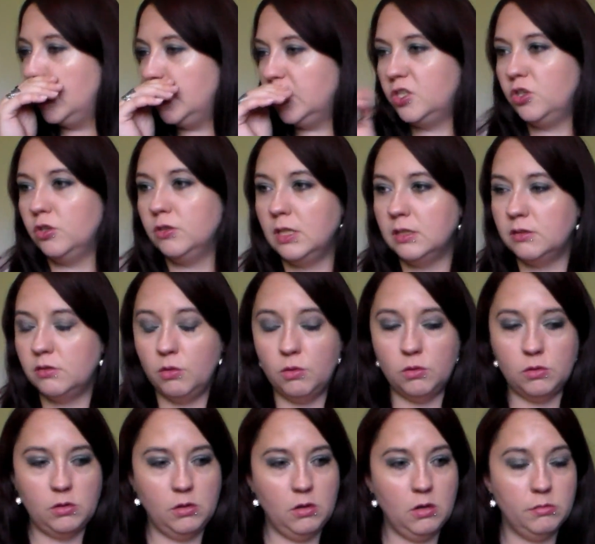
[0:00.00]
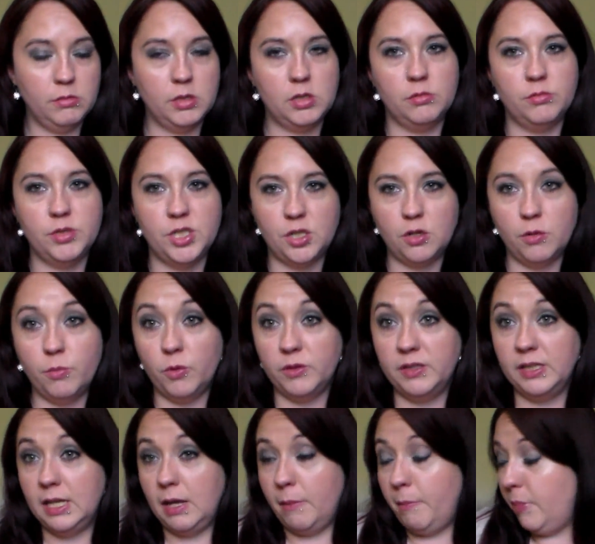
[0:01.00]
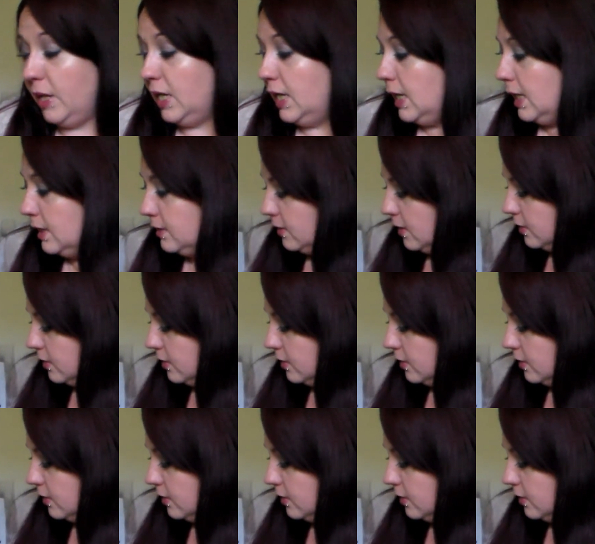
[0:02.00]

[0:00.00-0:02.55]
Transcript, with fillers: J'en attends encore, mais comme j'ai commandé il n'y a pas